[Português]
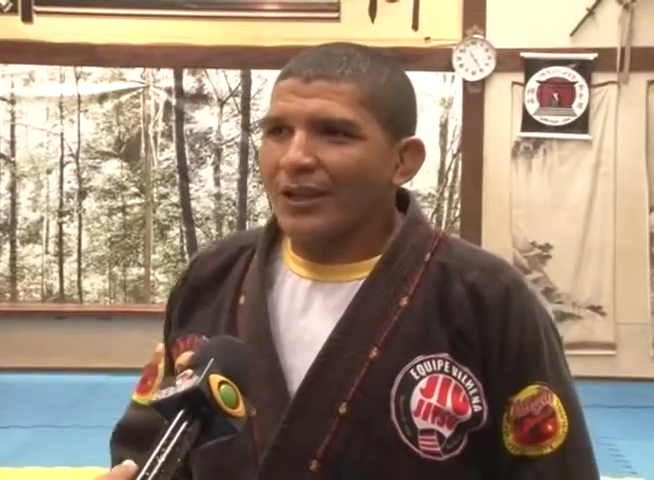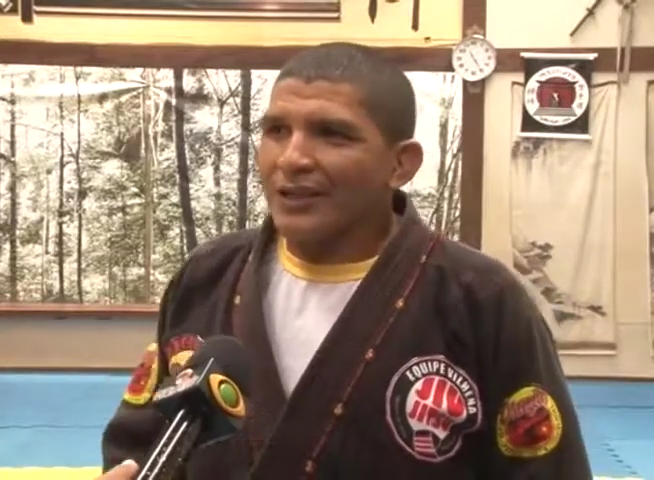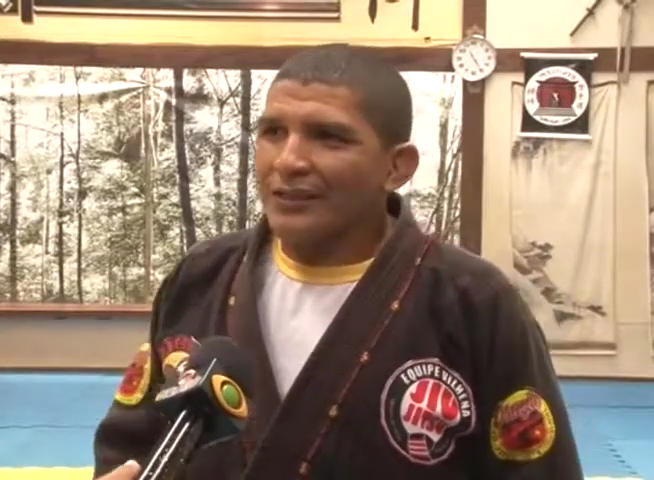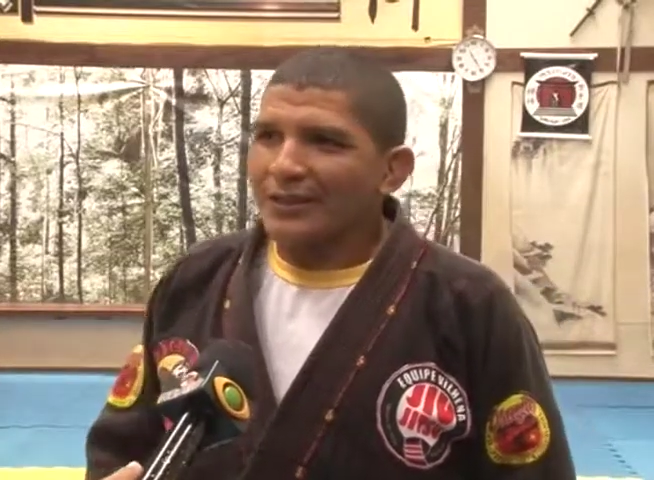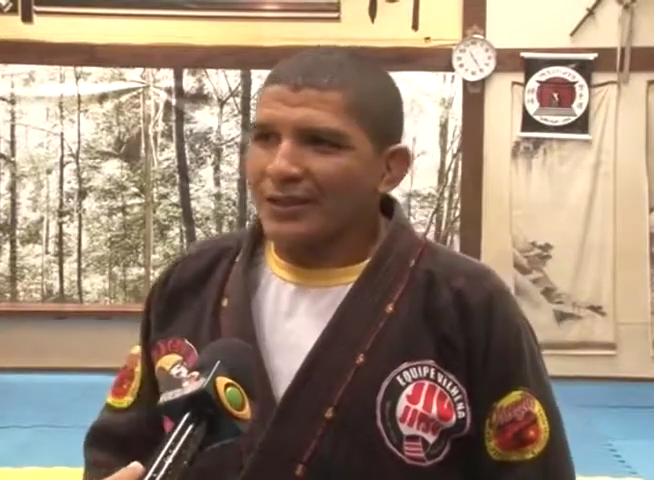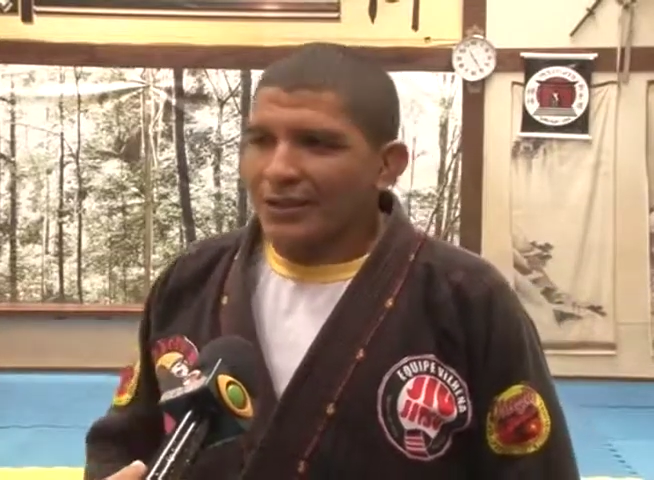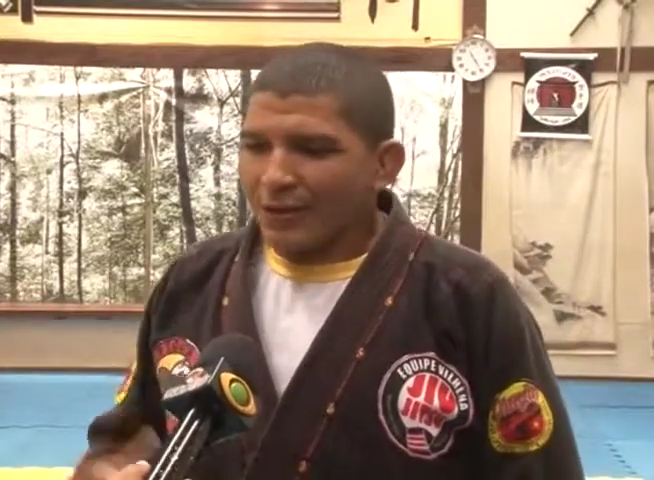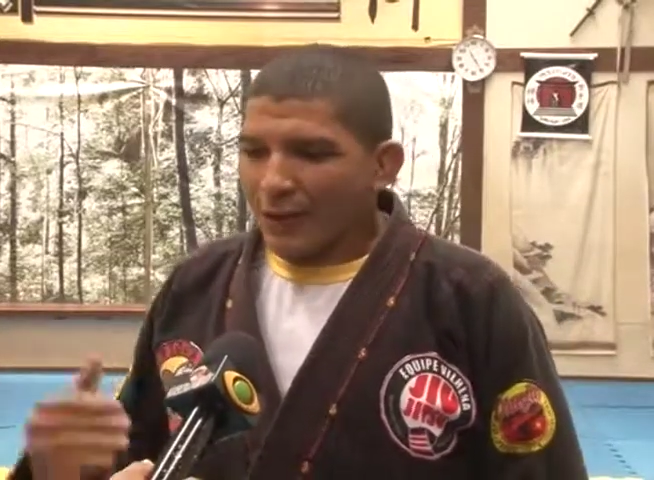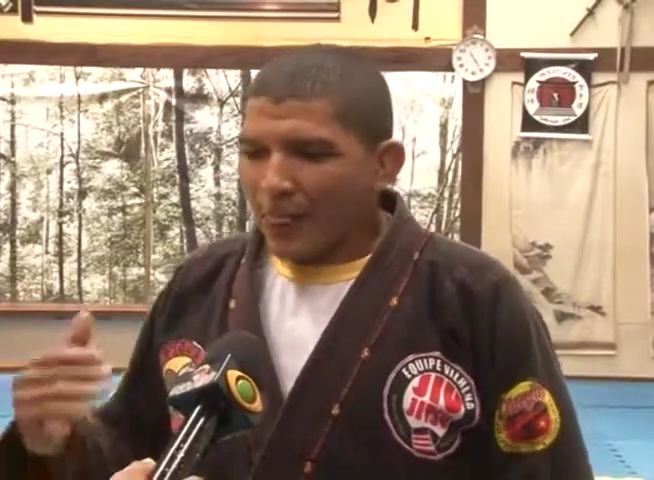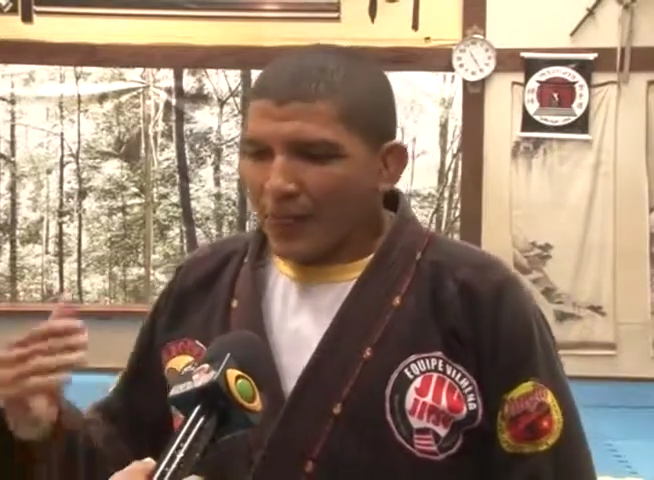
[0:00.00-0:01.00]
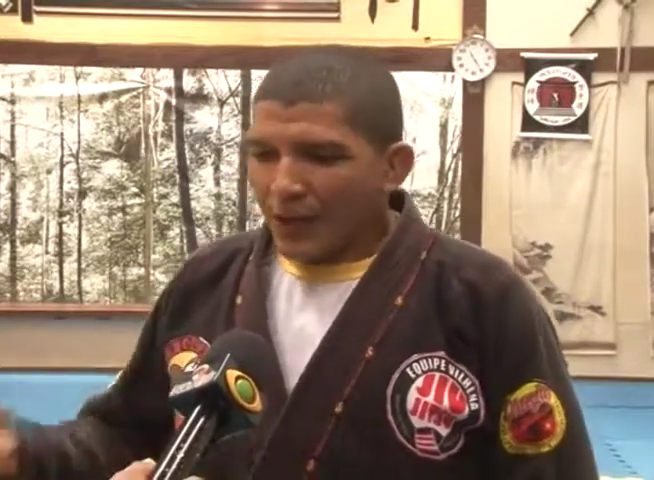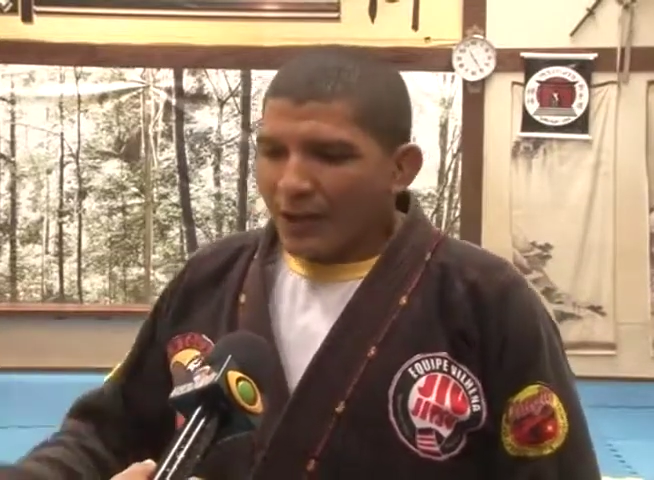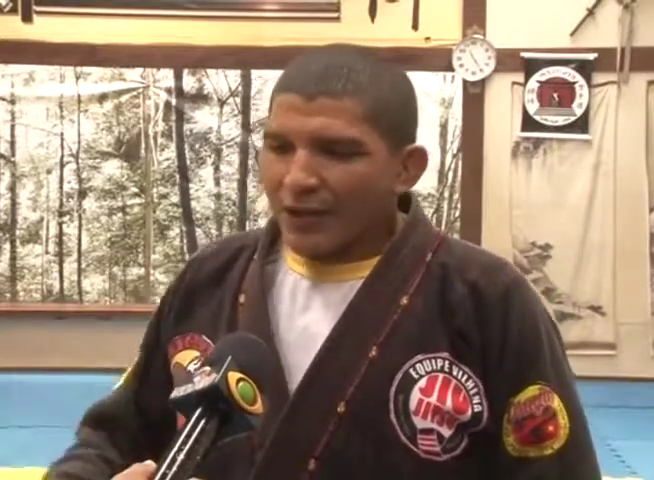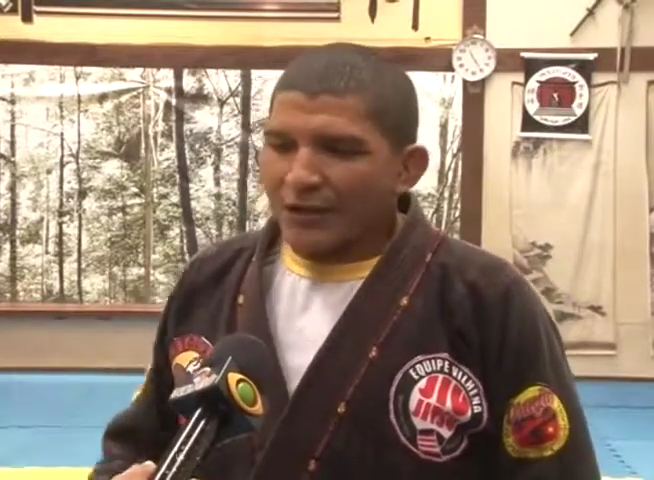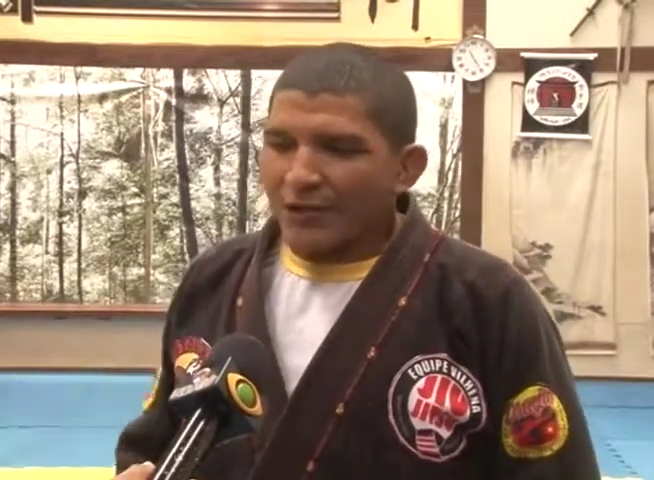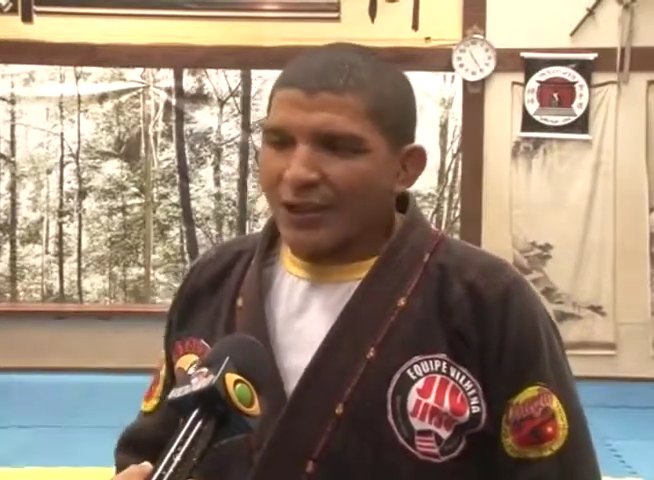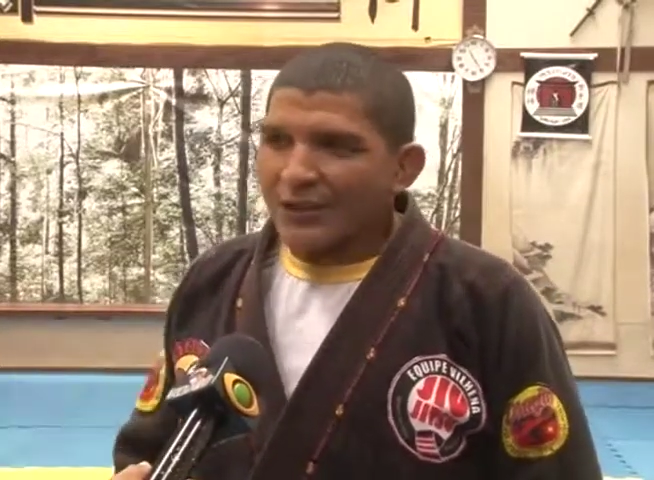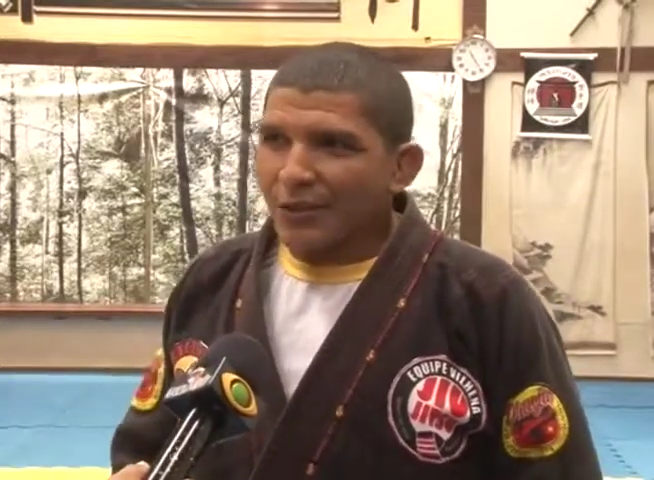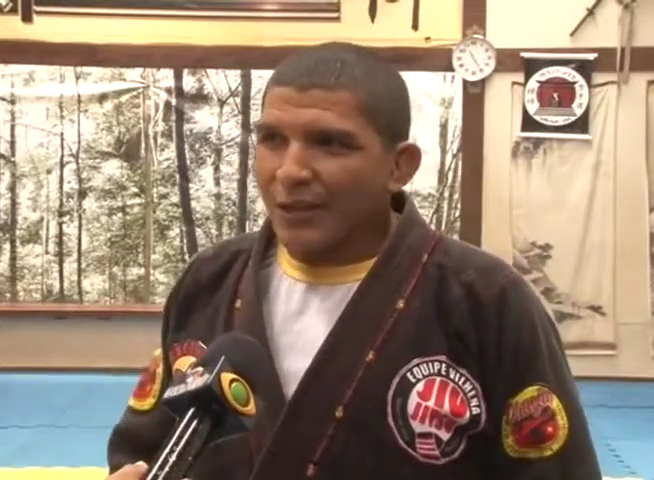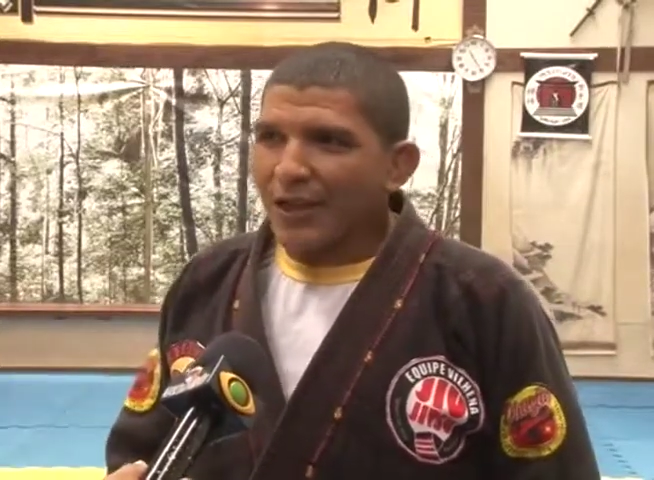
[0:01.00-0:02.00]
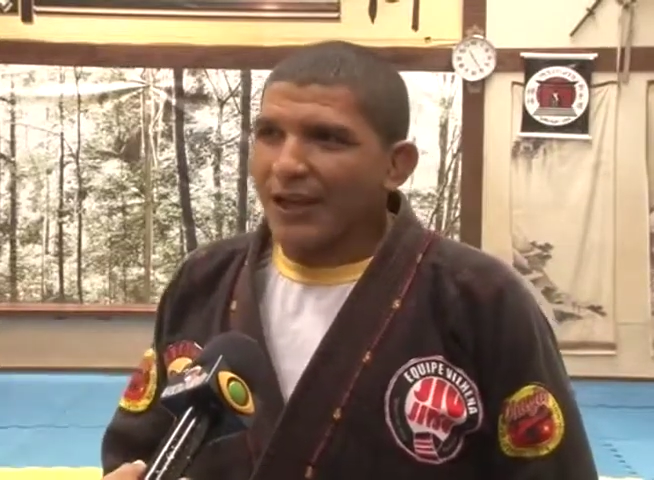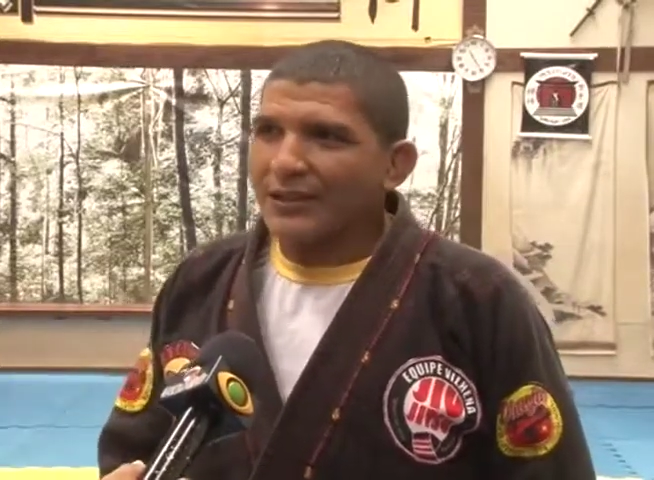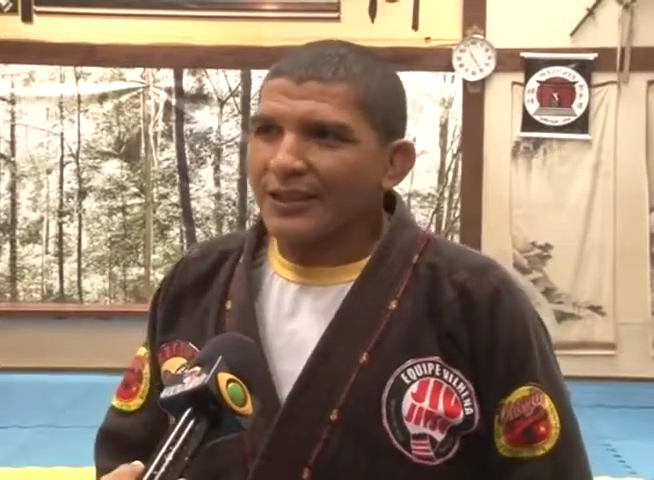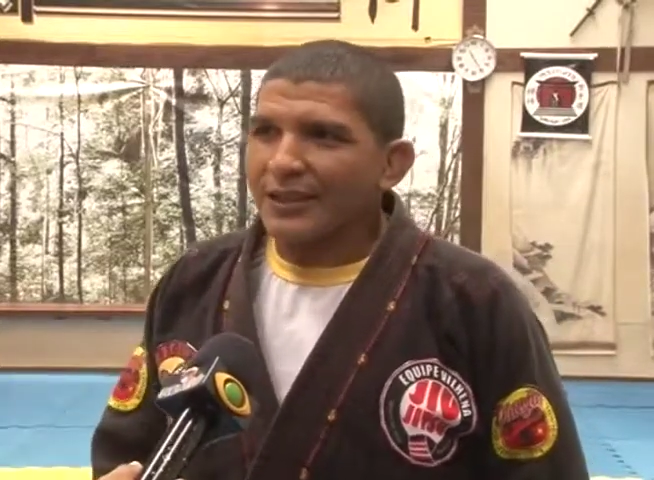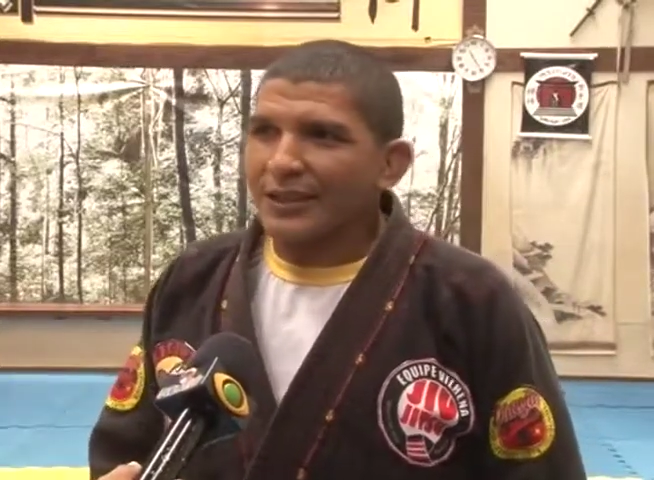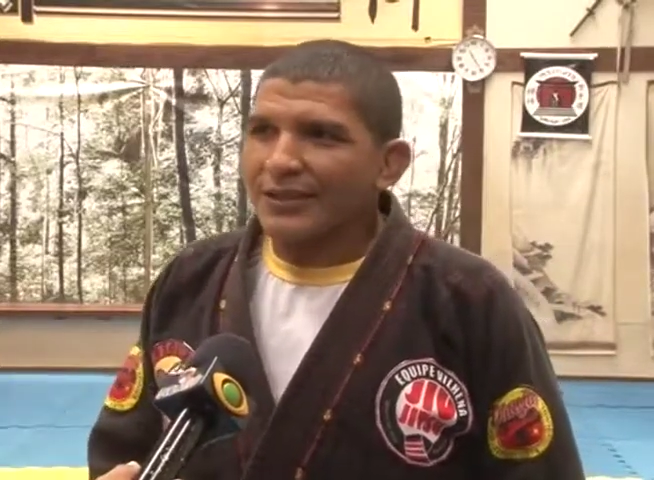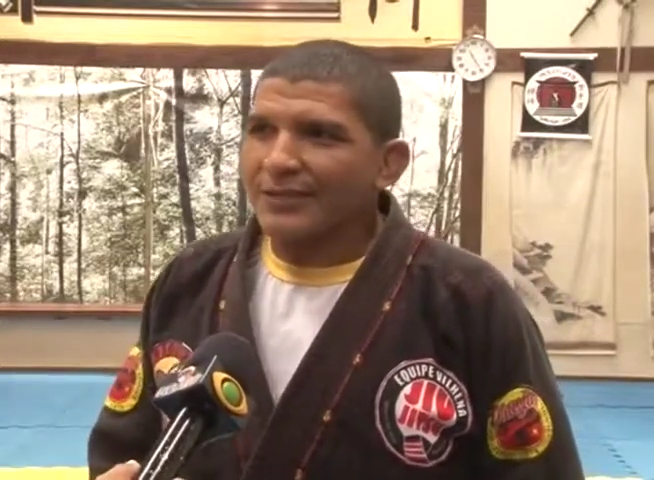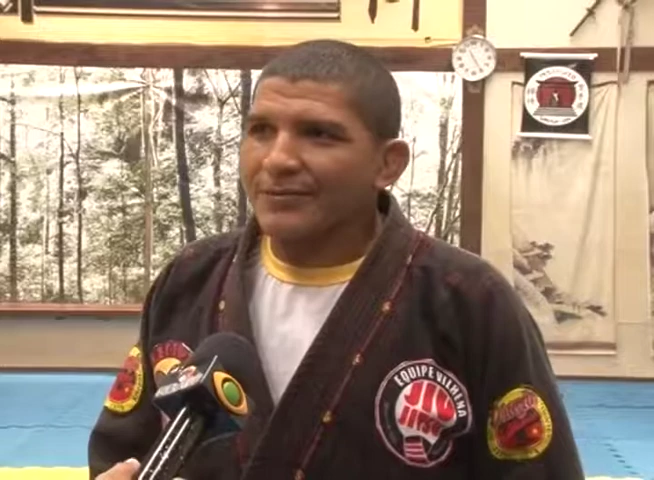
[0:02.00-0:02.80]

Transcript: esse, com essa homenagem a ele.